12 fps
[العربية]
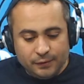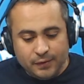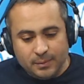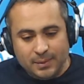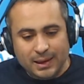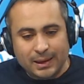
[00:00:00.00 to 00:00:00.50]

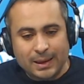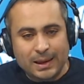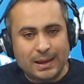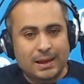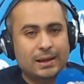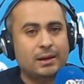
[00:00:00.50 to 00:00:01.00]
في بني
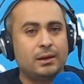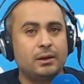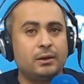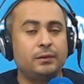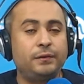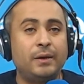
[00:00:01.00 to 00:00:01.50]
خيار
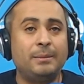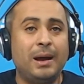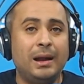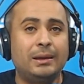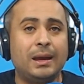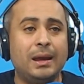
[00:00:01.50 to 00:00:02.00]
فما
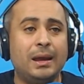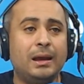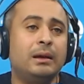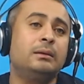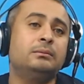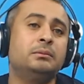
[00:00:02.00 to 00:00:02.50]

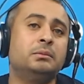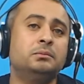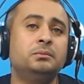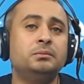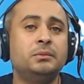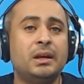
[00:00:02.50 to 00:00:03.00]
حكايه
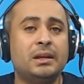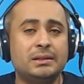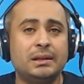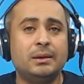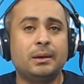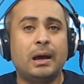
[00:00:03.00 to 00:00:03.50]
الناس
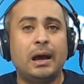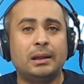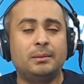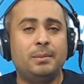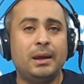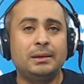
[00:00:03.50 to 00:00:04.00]
اللي قاعد
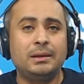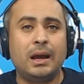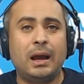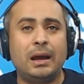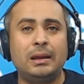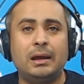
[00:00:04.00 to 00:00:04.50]
بانيه
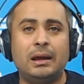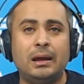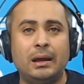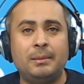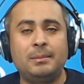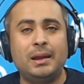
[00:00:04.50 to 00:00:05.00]
على
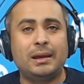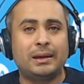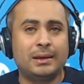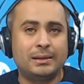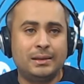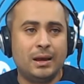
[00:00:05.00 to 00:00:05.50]
املاك
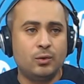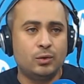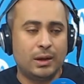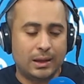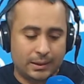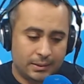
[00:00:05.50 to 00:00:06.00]

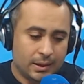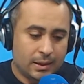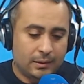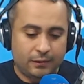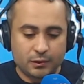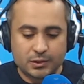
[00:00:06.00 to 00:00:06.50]
الدوله
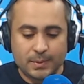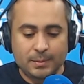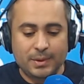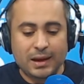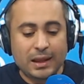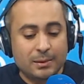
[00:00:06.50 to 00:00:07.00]
فوزي بن
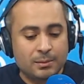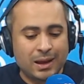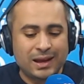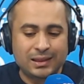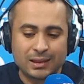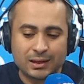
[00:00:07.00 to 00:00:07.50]
ابراهيم
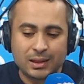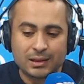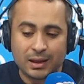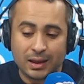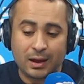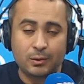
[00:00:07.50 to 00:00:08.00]
اكثر
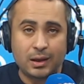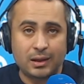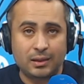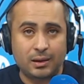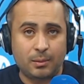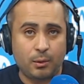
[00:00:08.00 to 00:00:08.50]
ديتاي حول
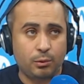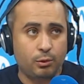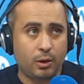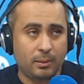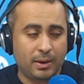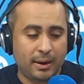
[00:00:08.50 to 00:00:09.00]
هذا
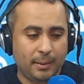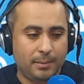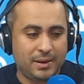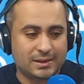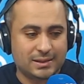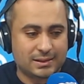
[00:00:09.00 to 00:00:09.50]
الموضوع مرحبا
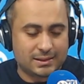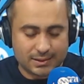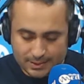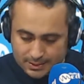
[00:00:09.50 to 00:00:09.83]
بك سيدي